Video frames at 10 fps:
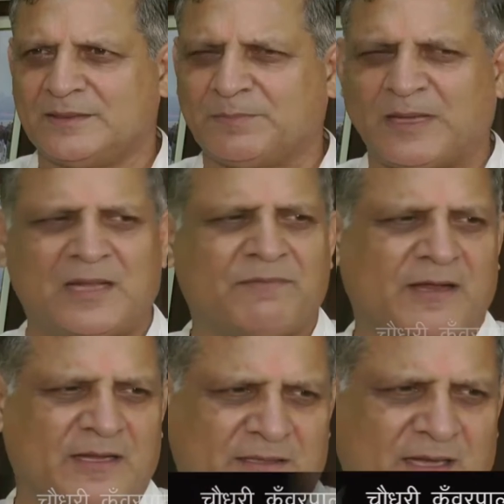ये पहले ही
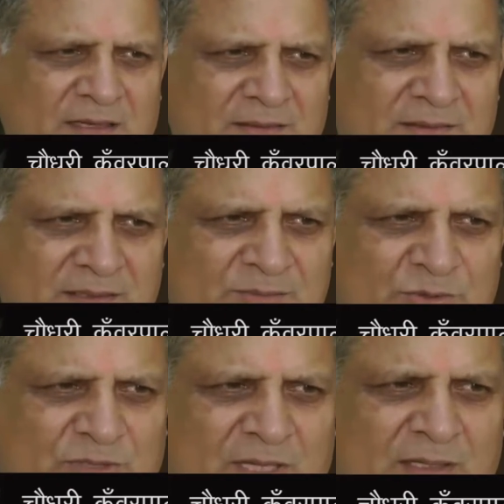फाइनल था के
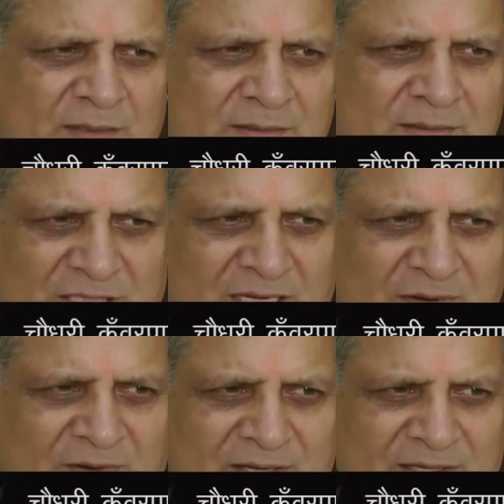समझौता
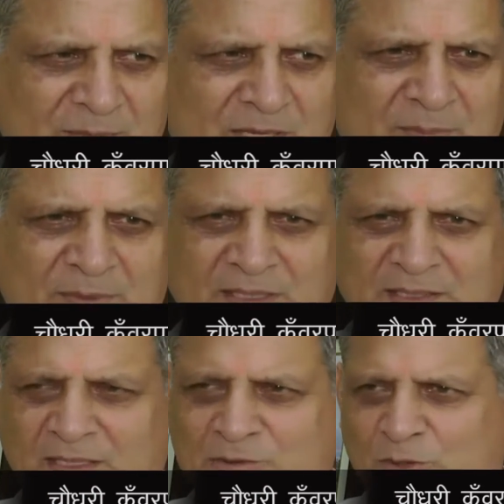चलने वाला नहीं है भी आपने
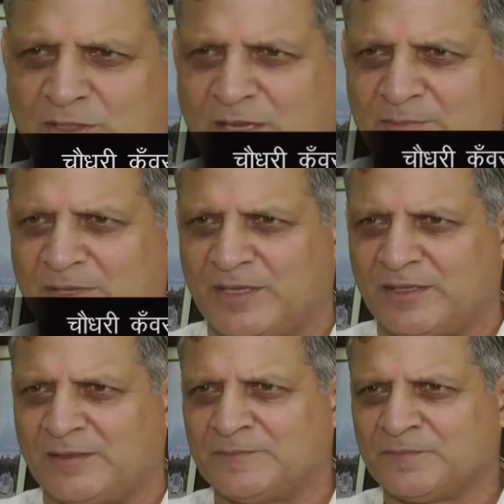देखा थोड़े टाइम में
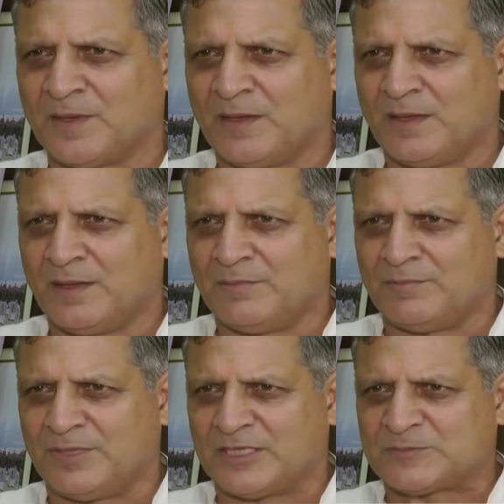ही
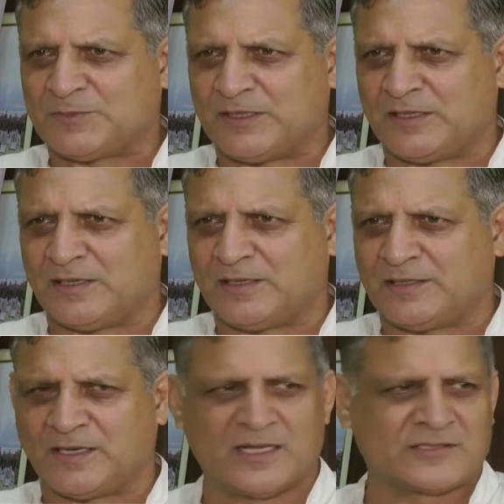बीएसपी ने
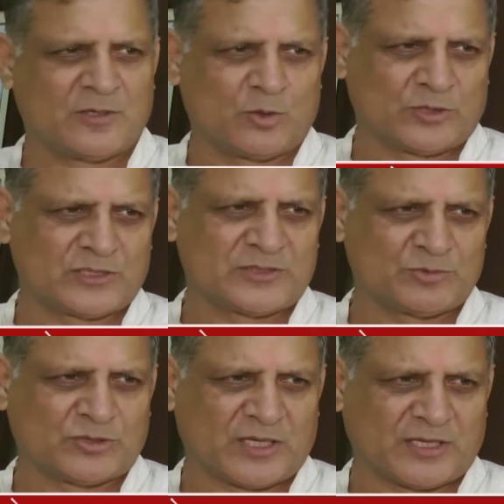इंडियन नेशनल लोकदल से
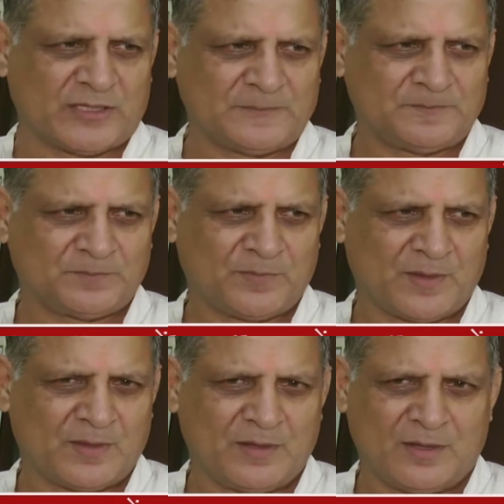समझौता किया
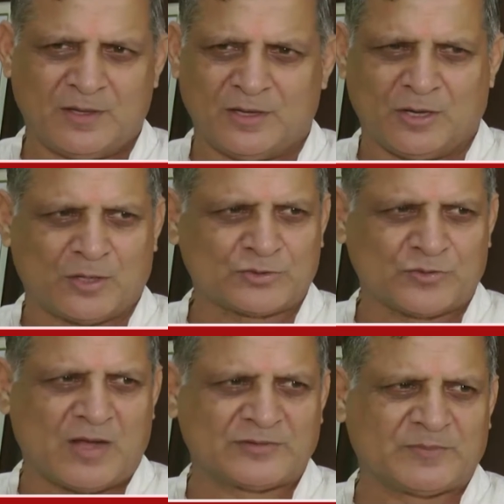और
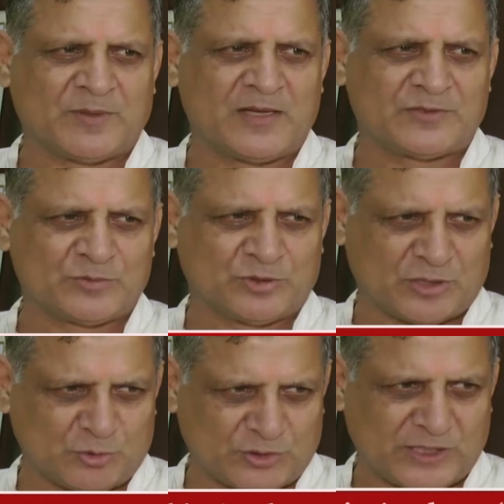चुनाव से पहले ये
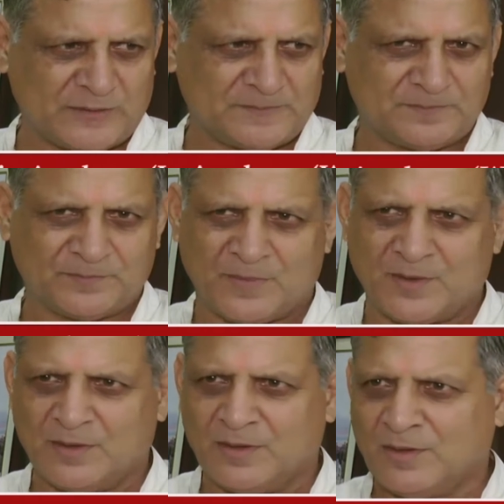समझौता टूट गया
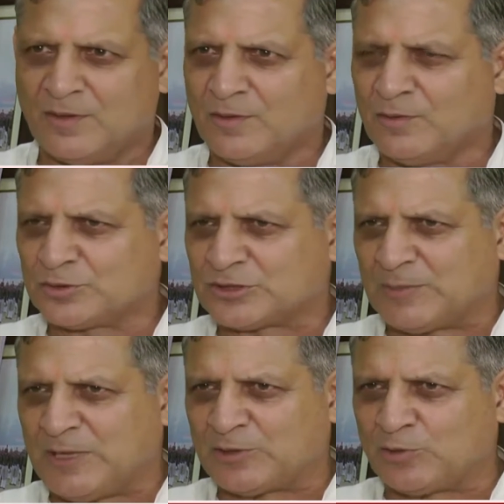
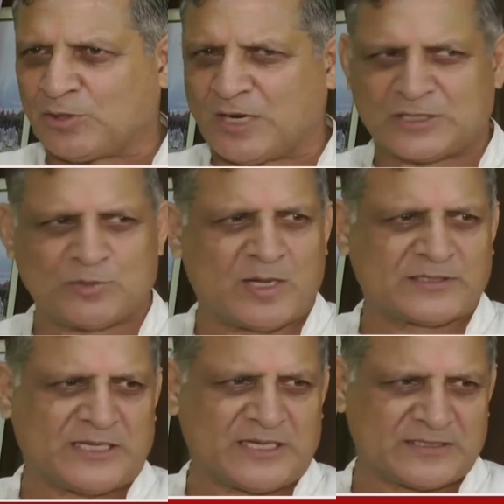उसके बाद उन्होंने
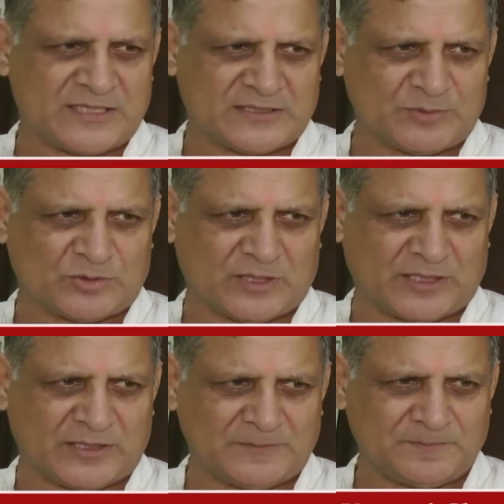राजकुमार सैनी के साथ समझौता
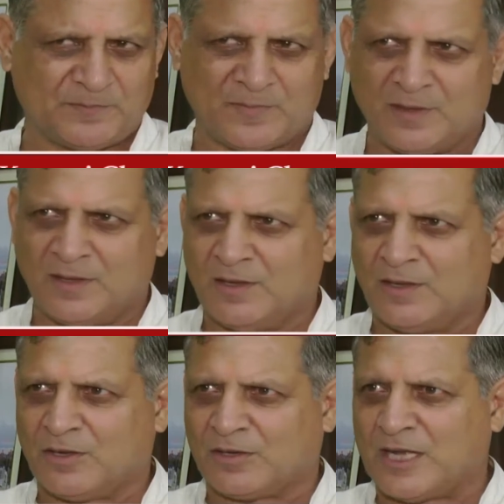किया
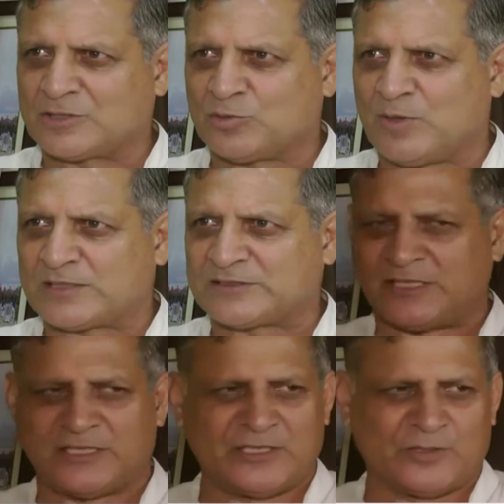और राजकुमार
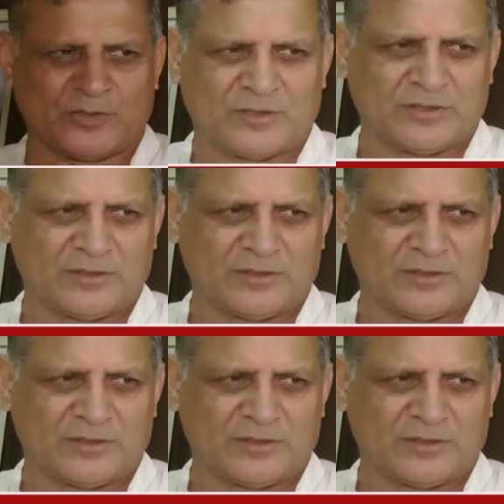सैनी और